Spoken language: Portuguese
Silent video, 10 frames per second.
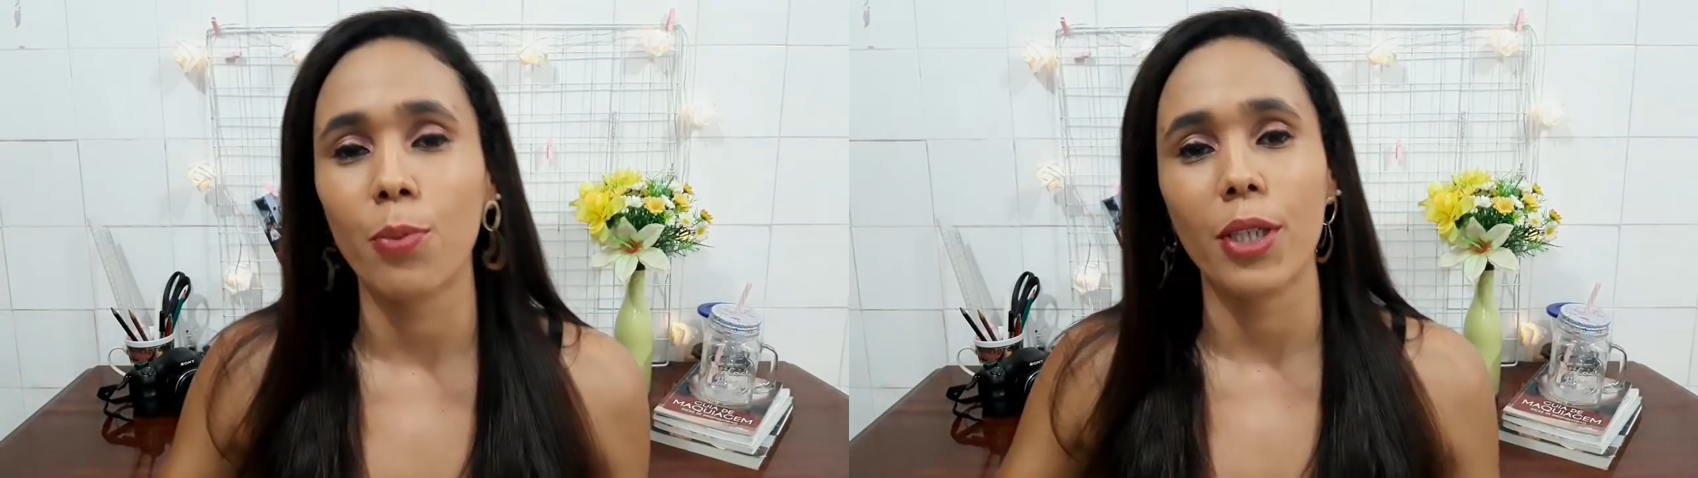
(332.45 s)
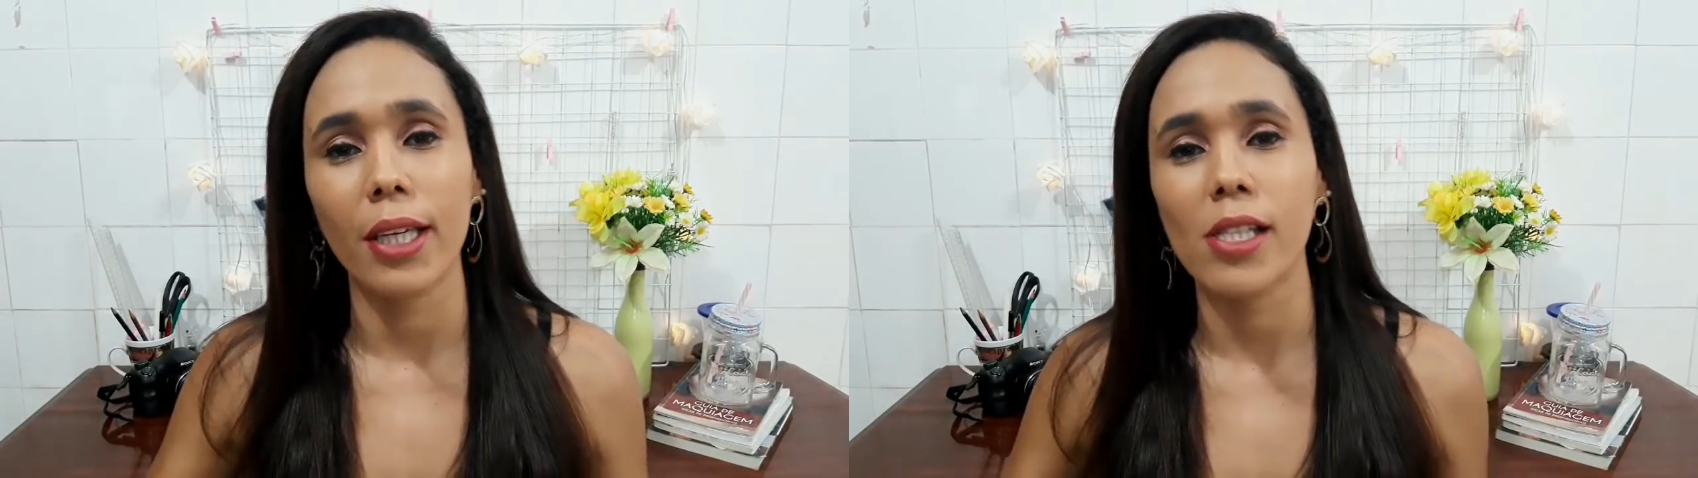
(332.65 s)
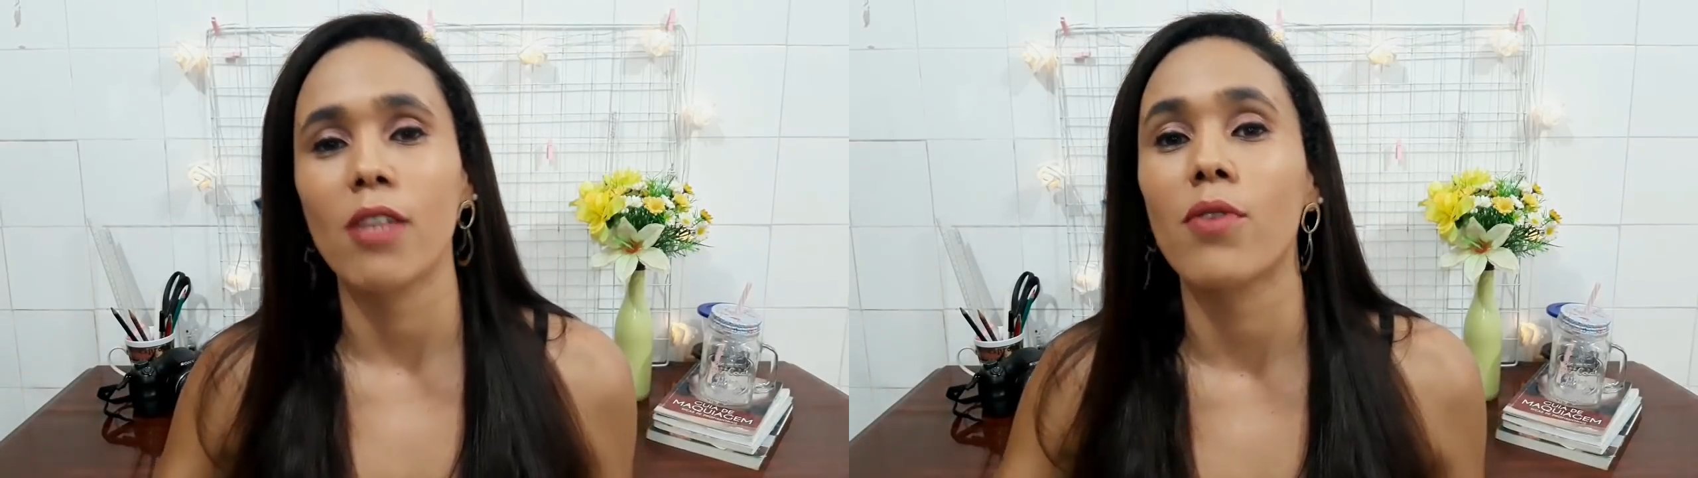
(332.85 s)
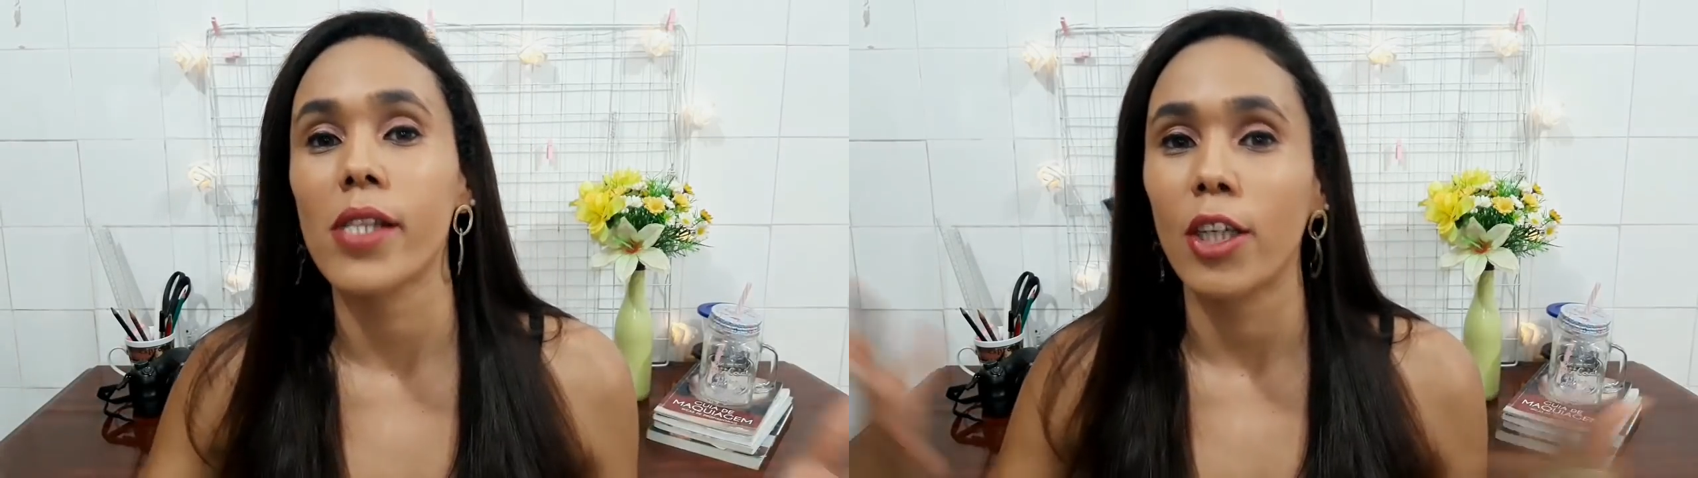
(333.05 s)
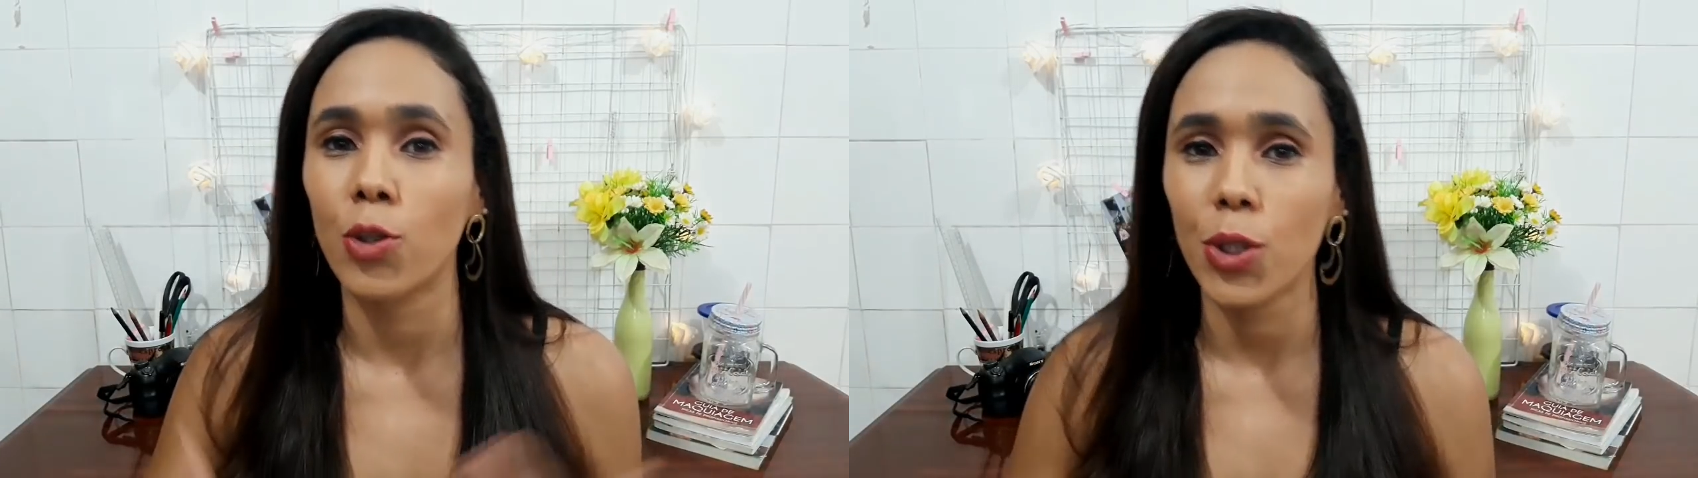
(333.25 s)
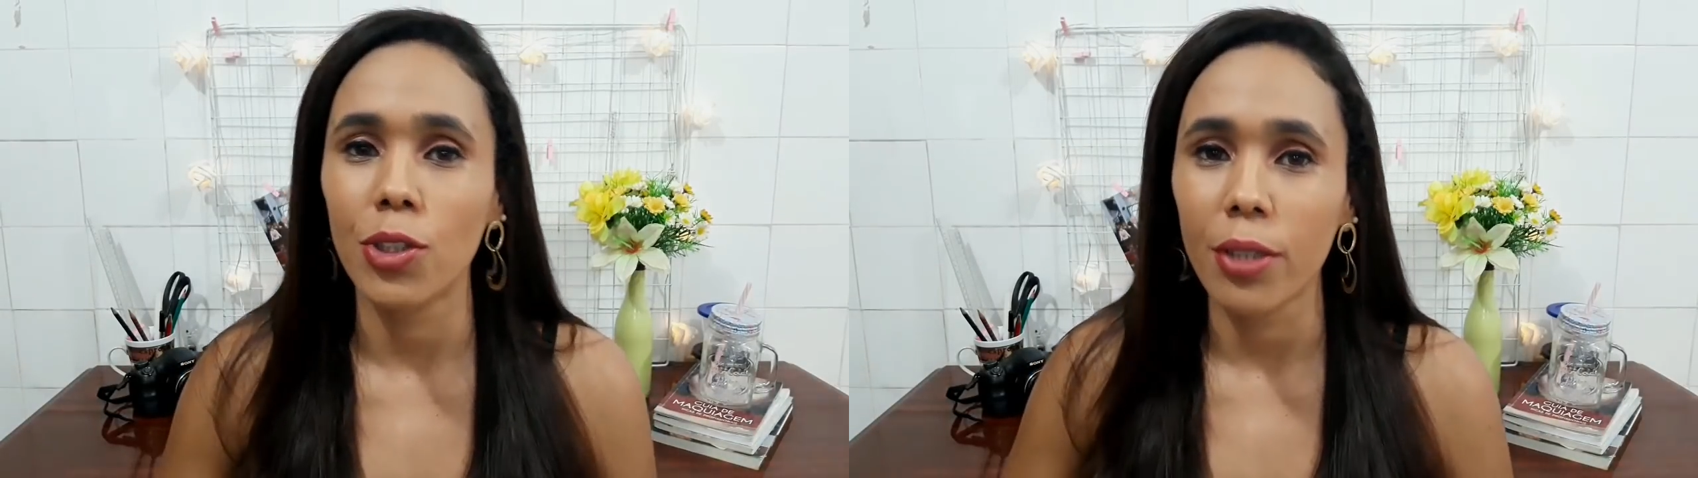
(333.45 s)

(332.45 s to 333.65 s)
porque assim você ajuda